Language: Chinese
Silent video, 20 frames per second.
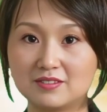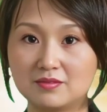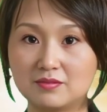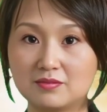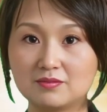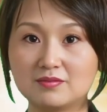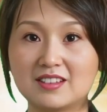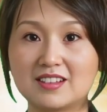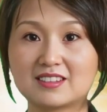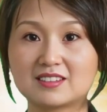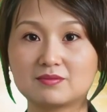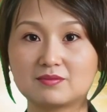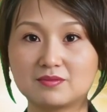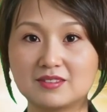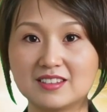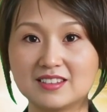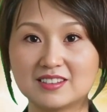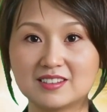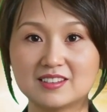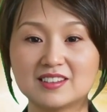二零二二
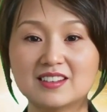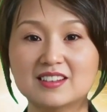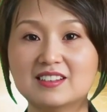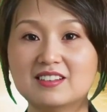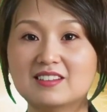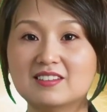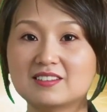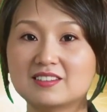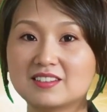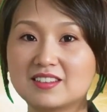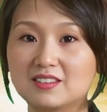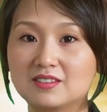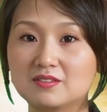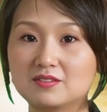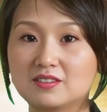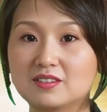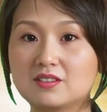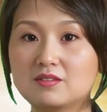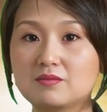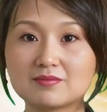年已解
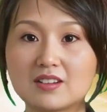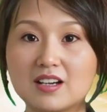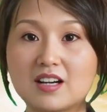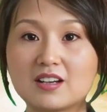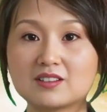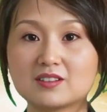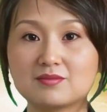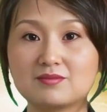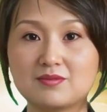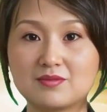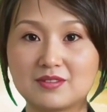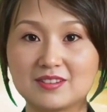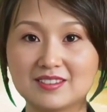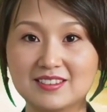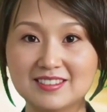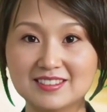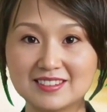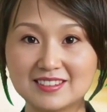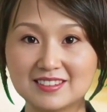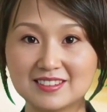雇大部分香港
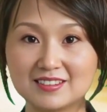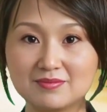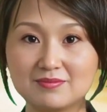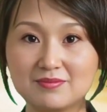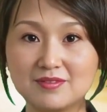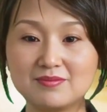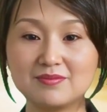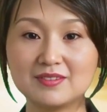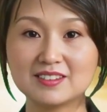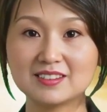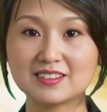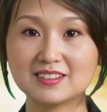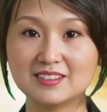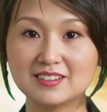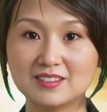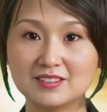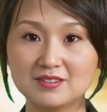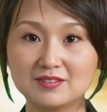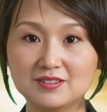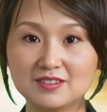员工，目
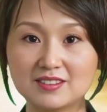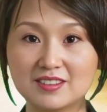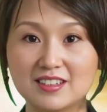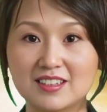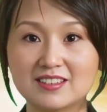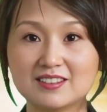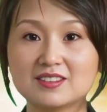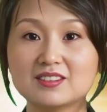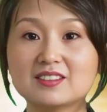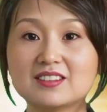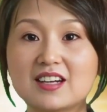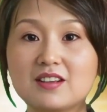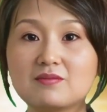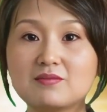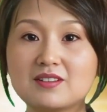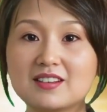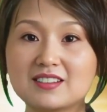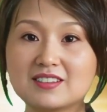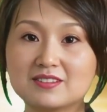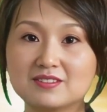前仅剩四
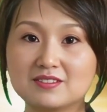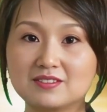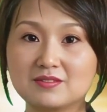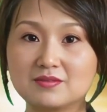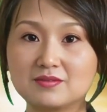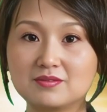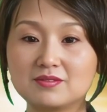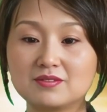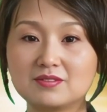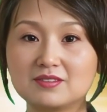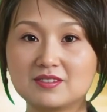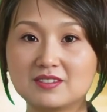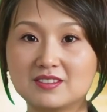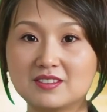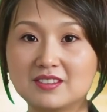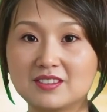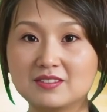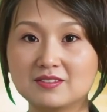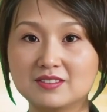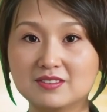名全职员工
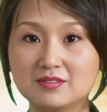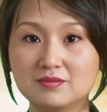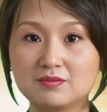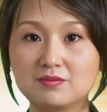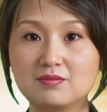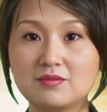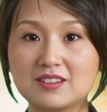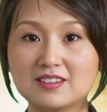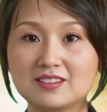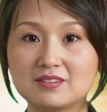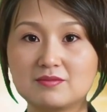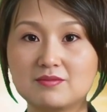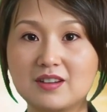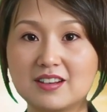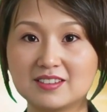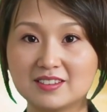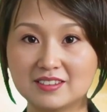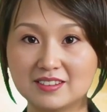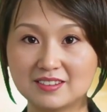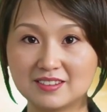和数名兼职
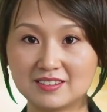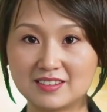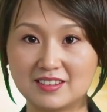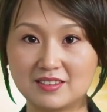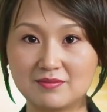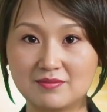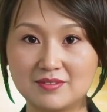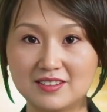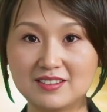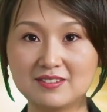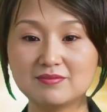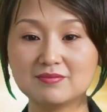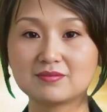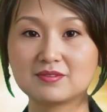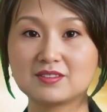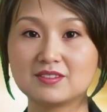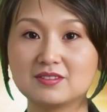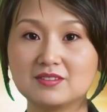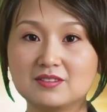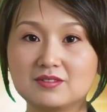员工。
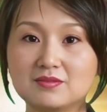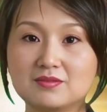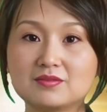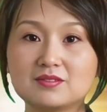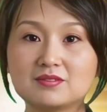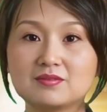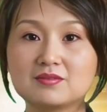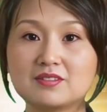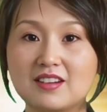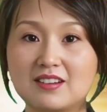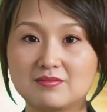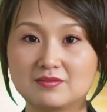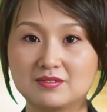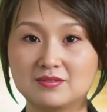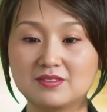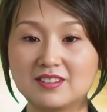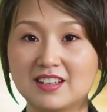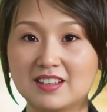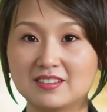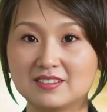报道指出，
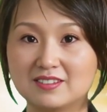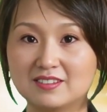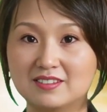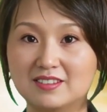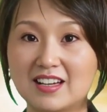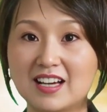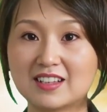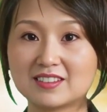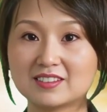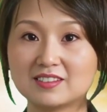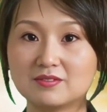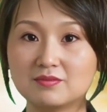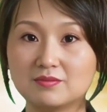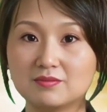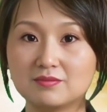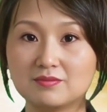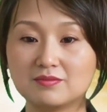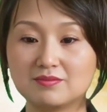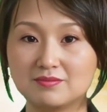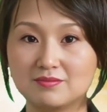自由亚洲
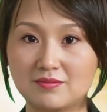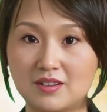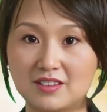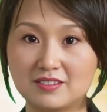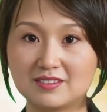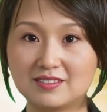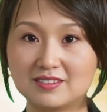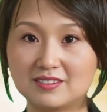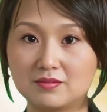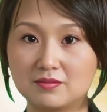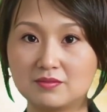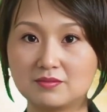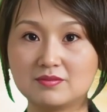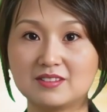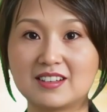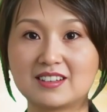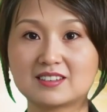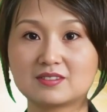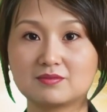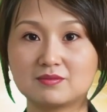电台撤离
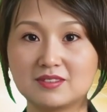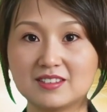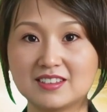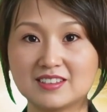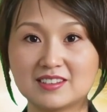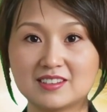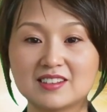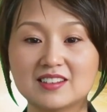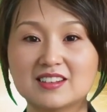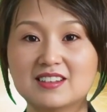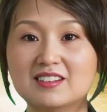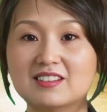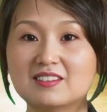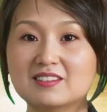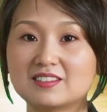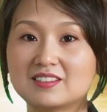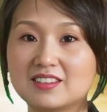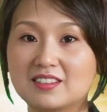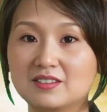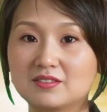香港与香
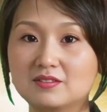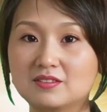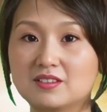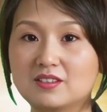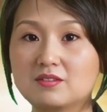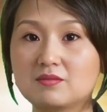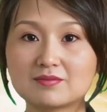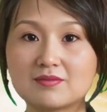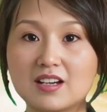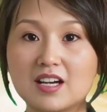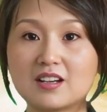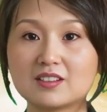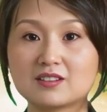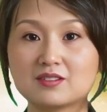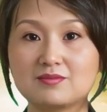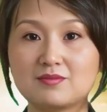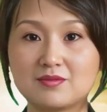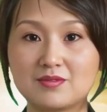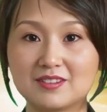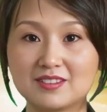港基本法二十
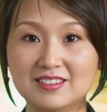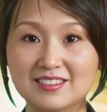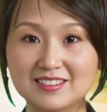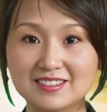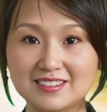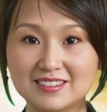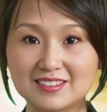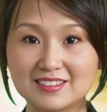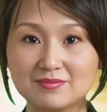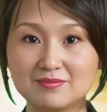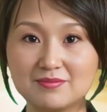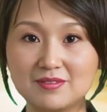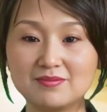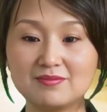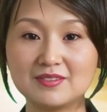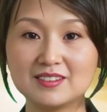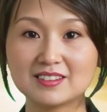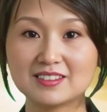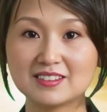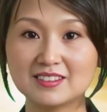三条立法有
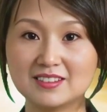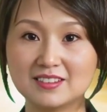关。